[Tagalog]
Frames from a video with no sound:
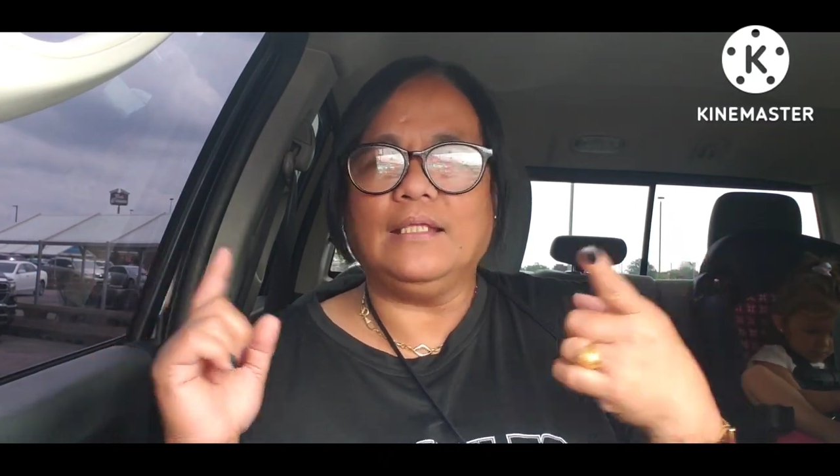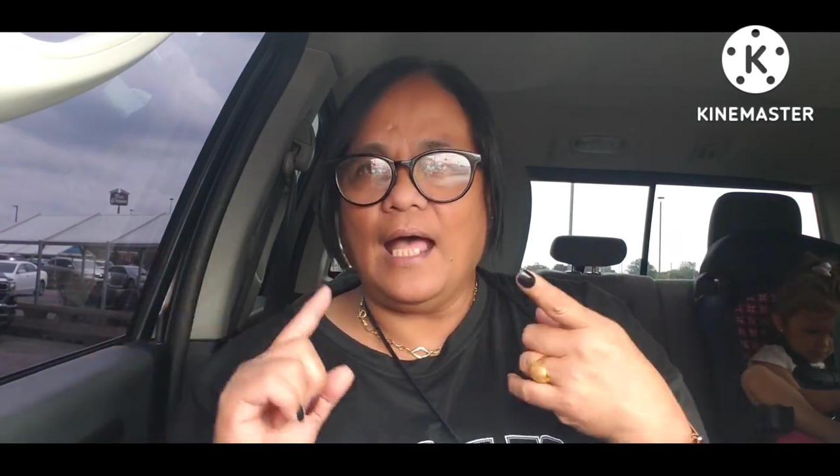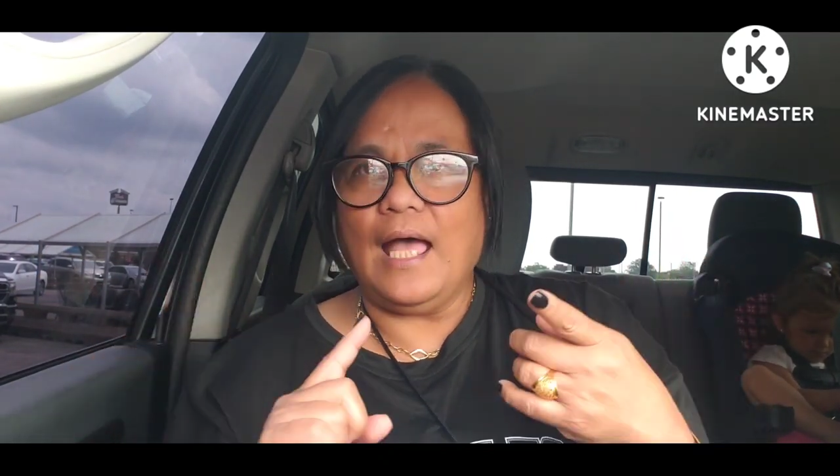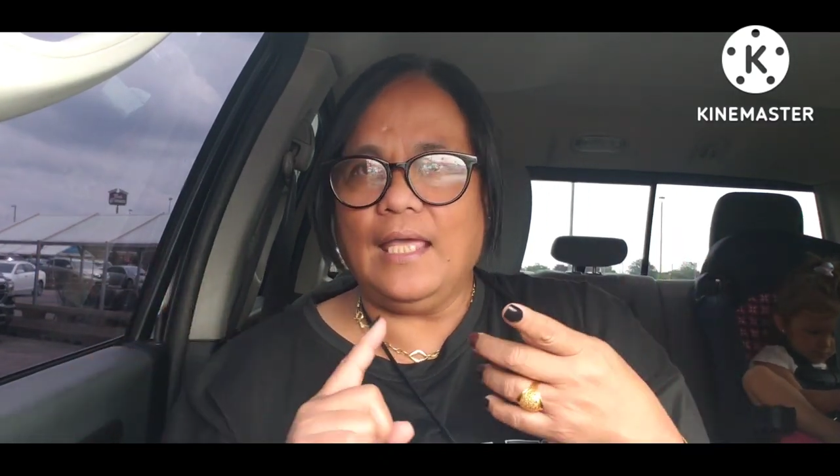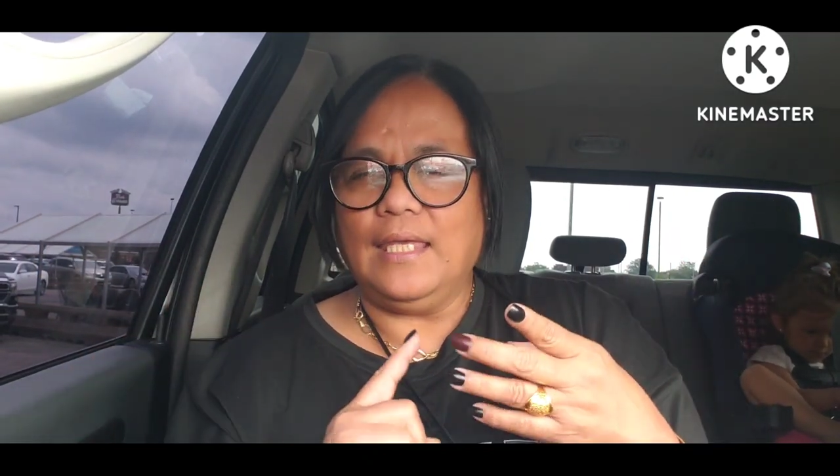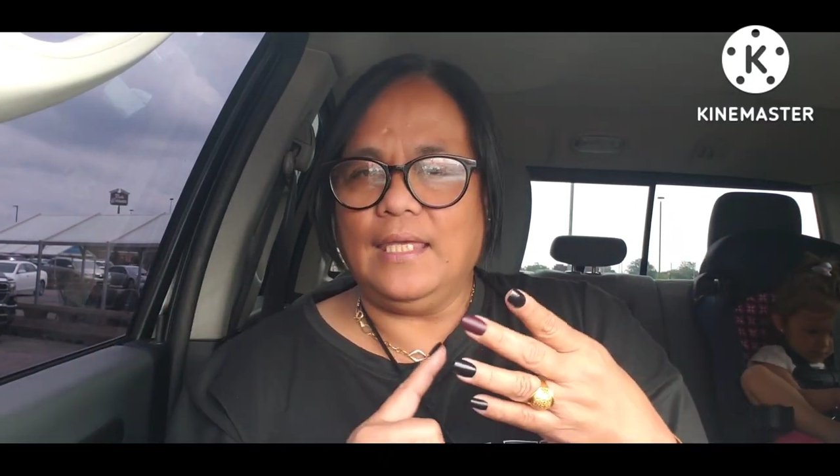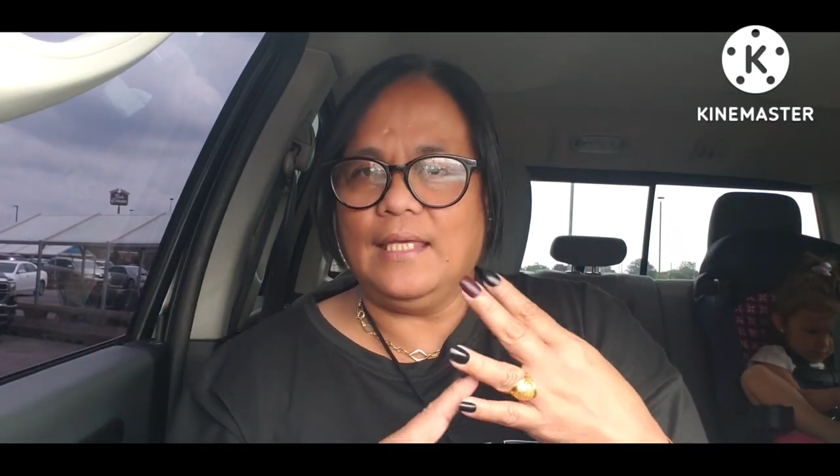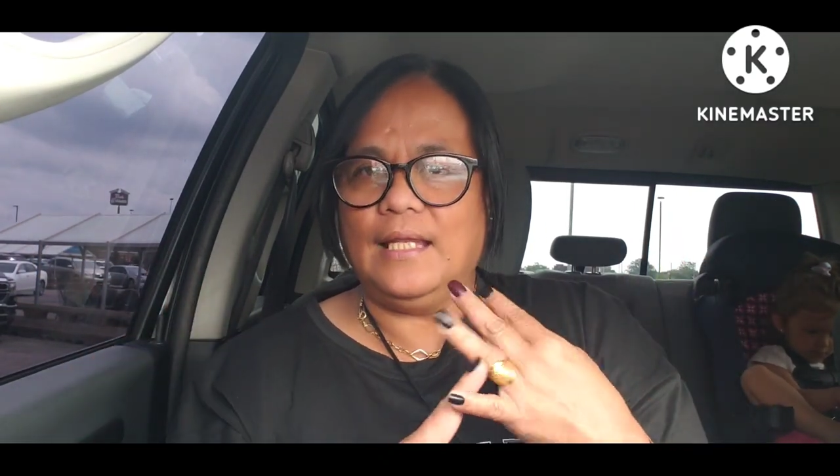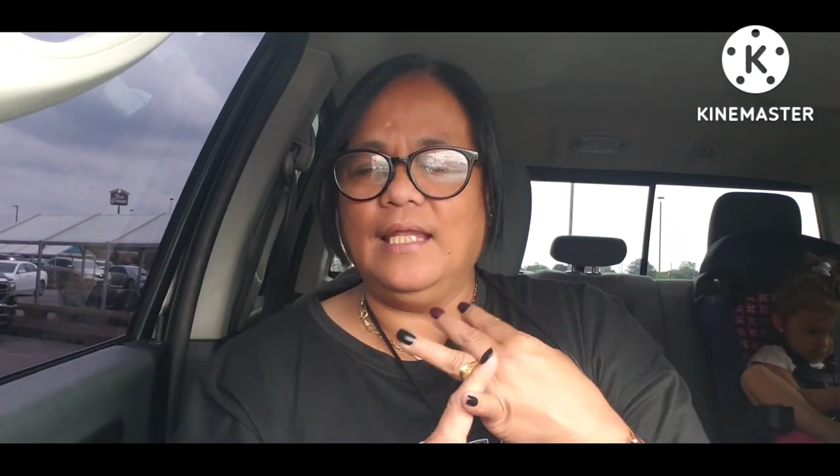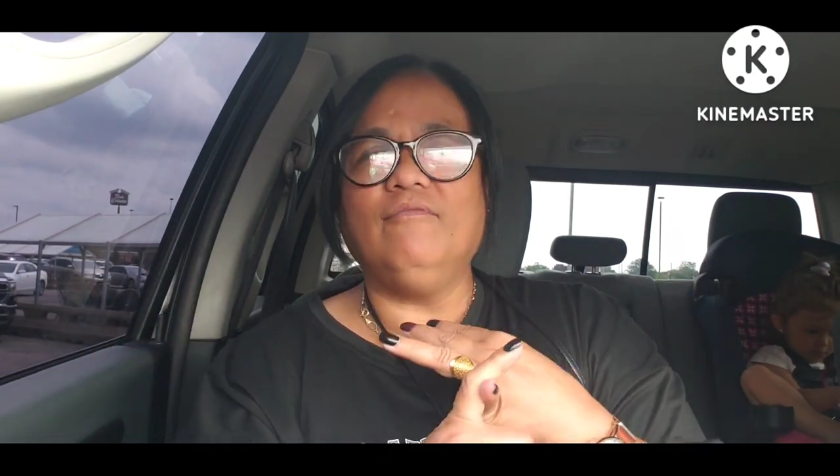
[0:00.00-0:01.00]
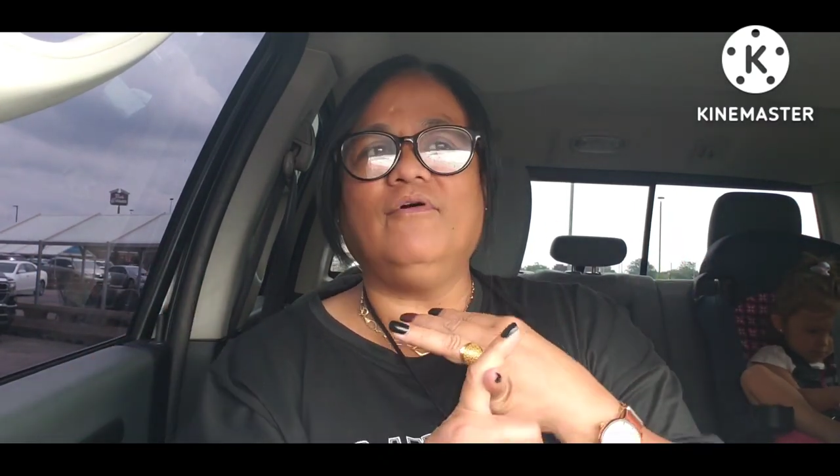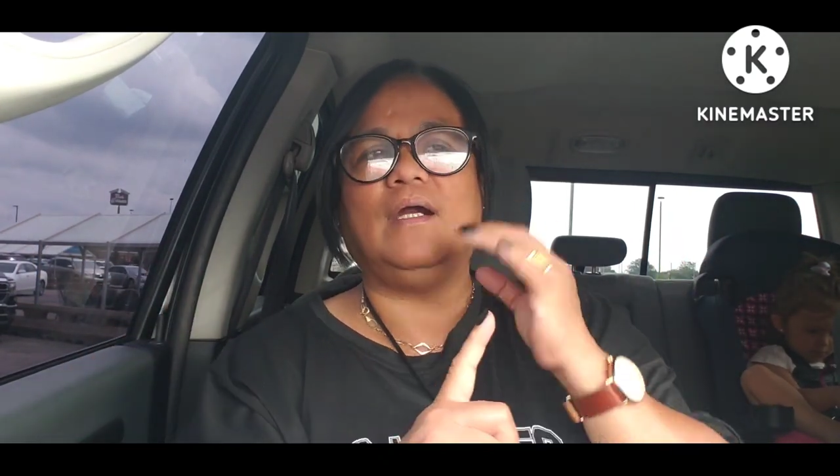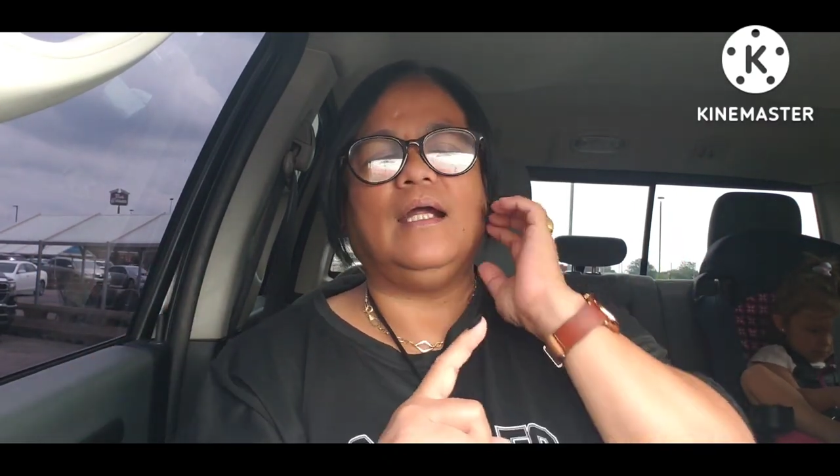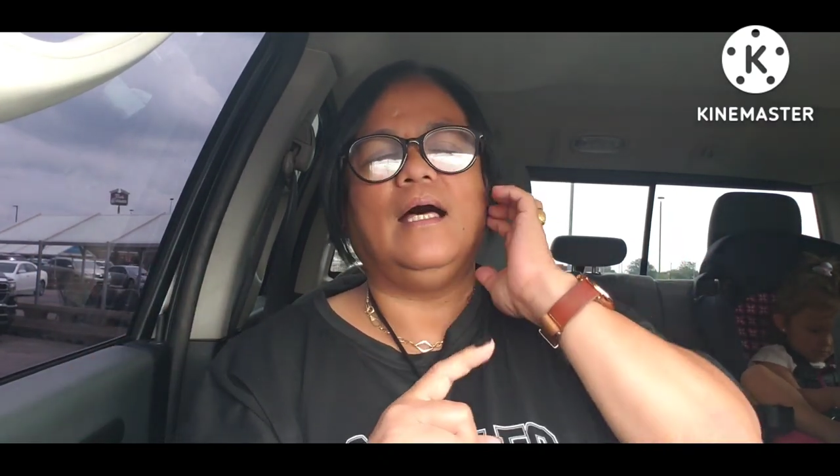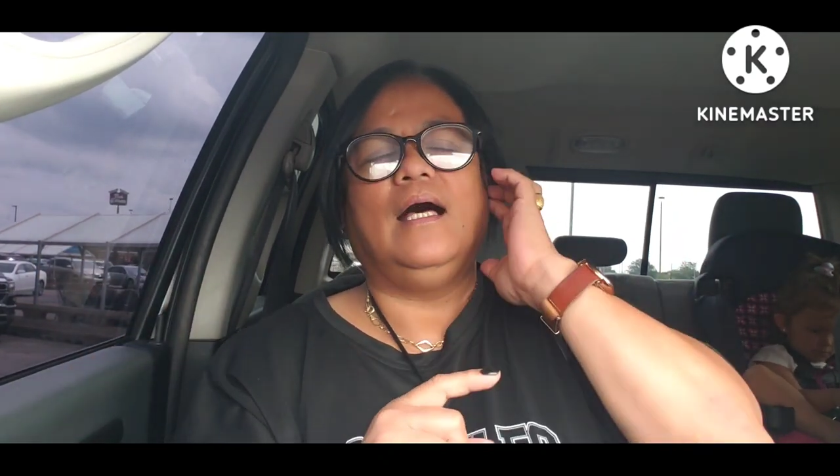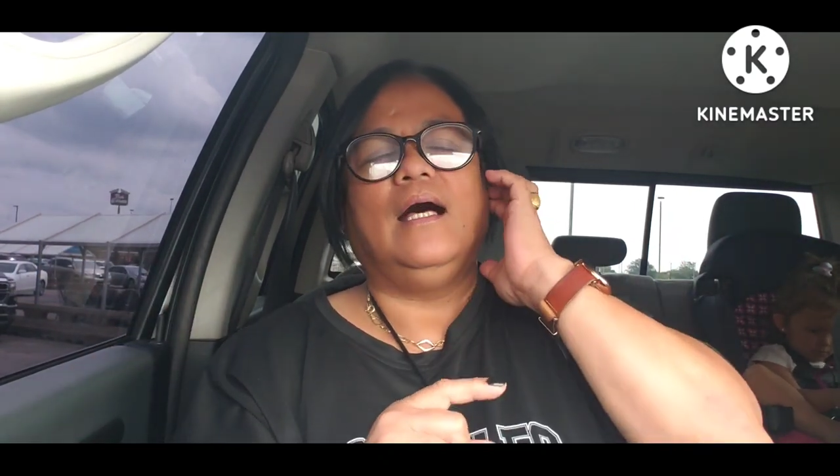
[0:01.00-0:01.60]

atay, liver,